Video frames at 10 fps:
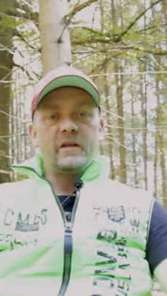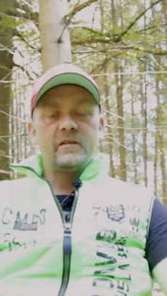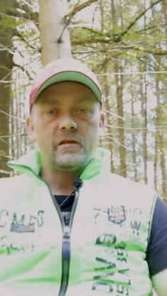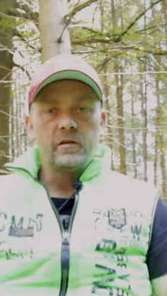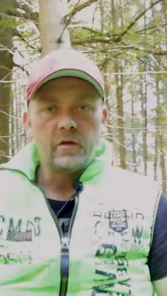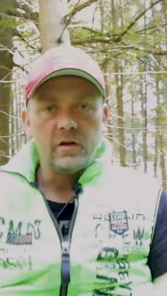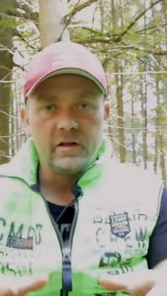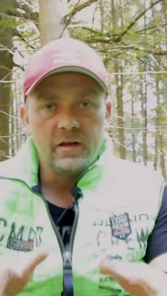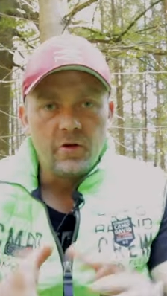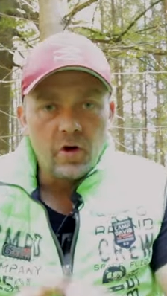Was
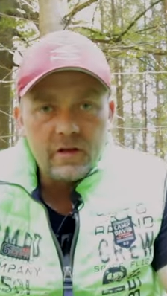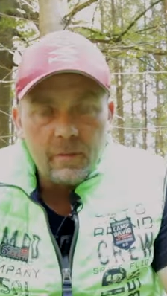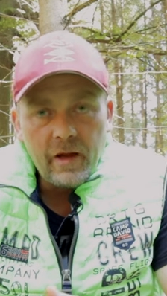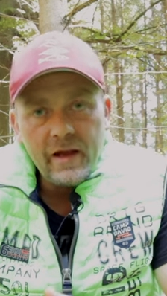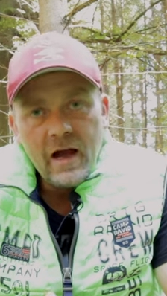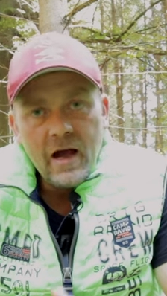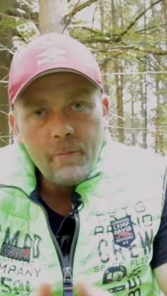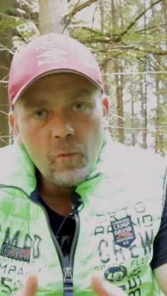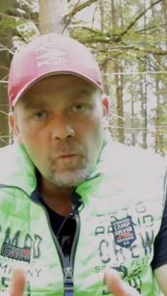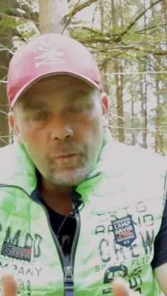solltet ihr noch dabei
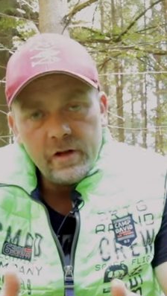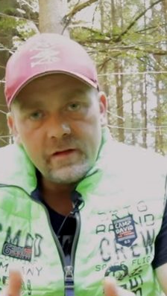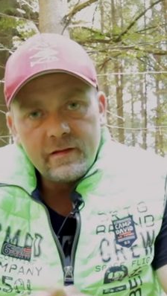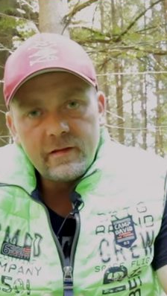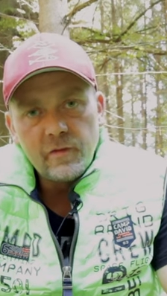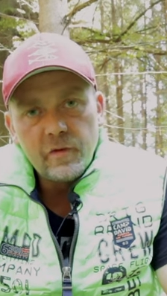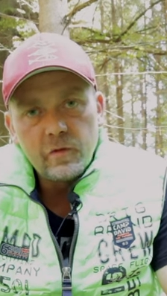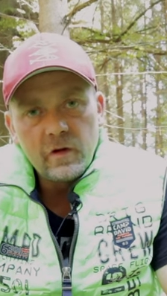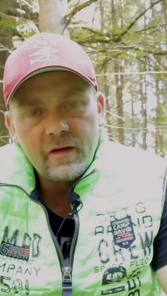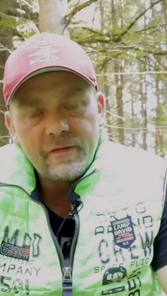haben, um Pilze zu
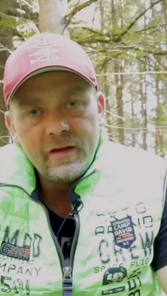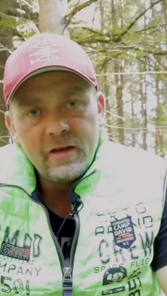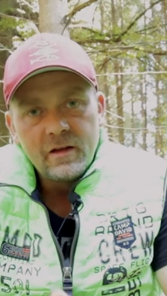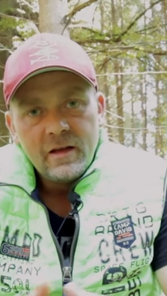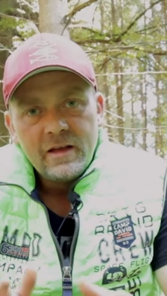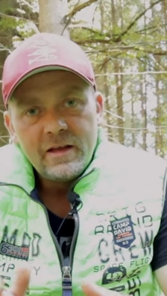fotografieren?